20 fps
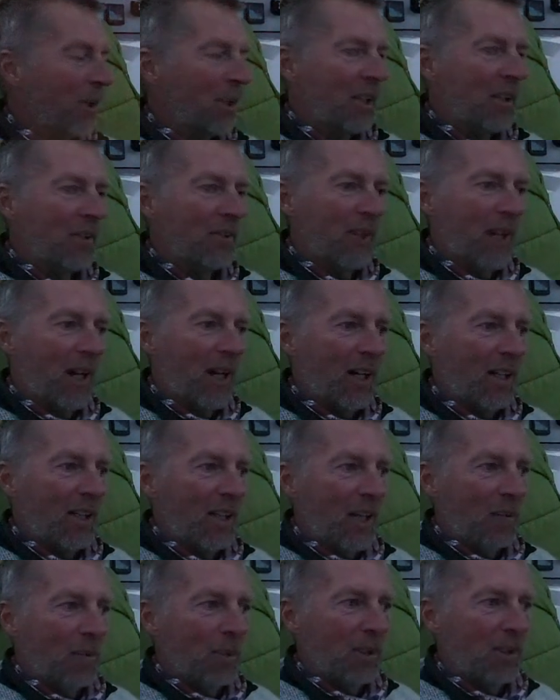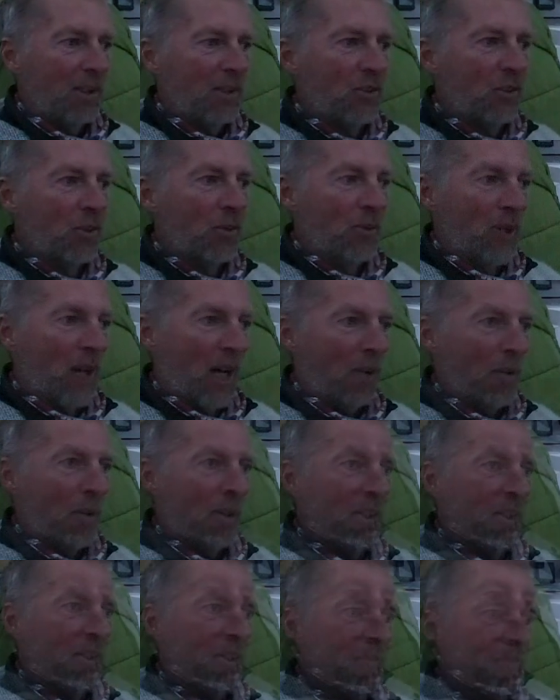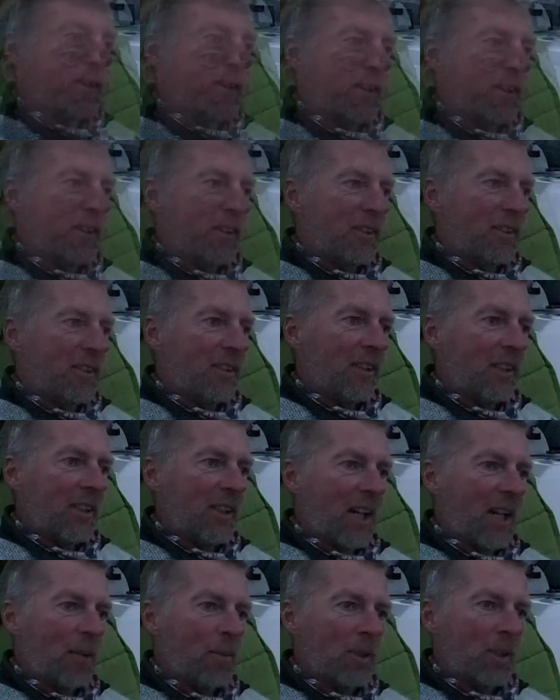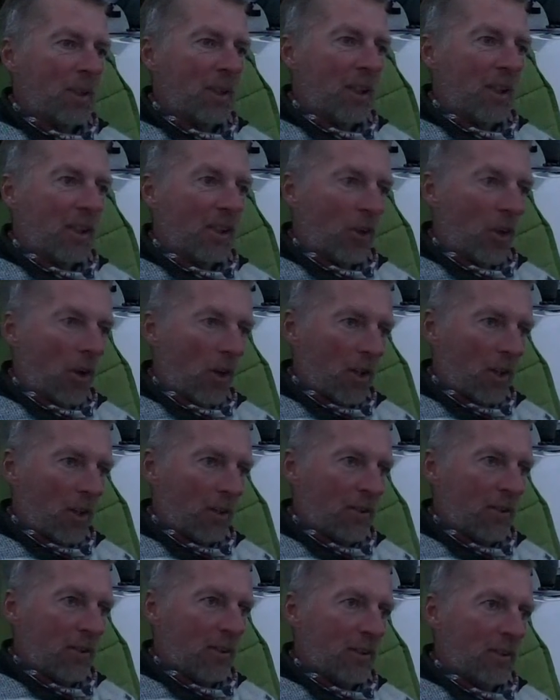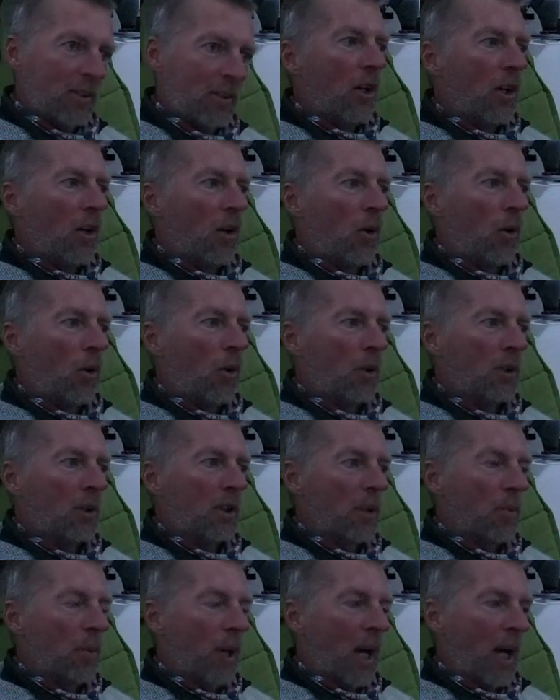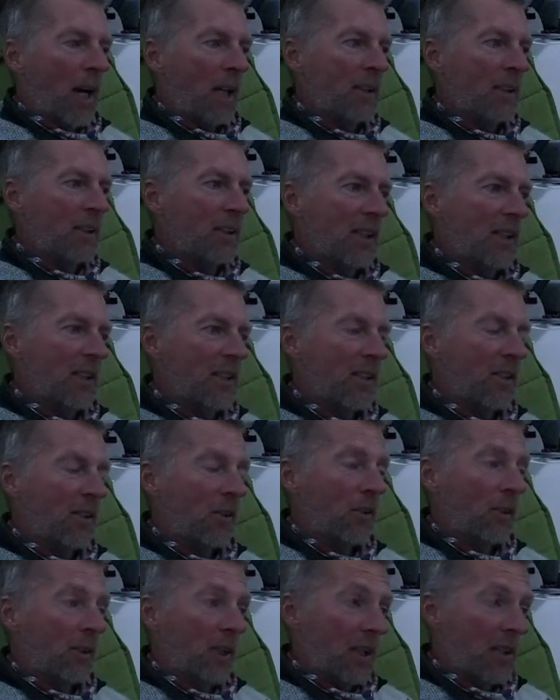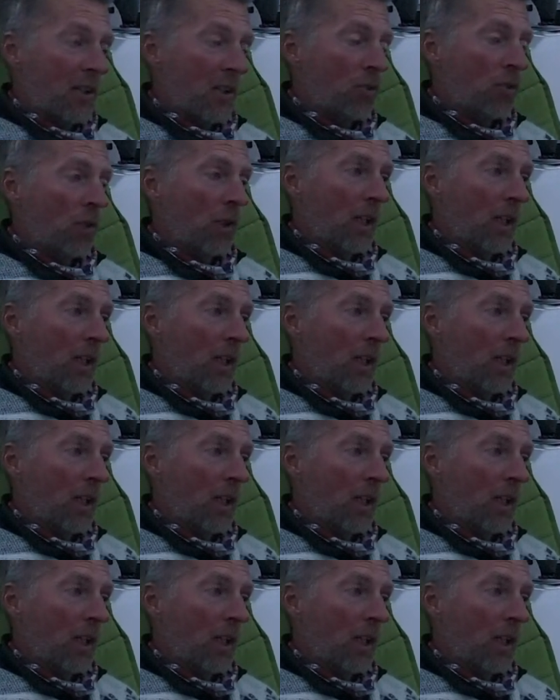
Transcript: den Wal habe ich schon verarbeitet. Den habe ich gekocht und gebraten gestern und gestern schon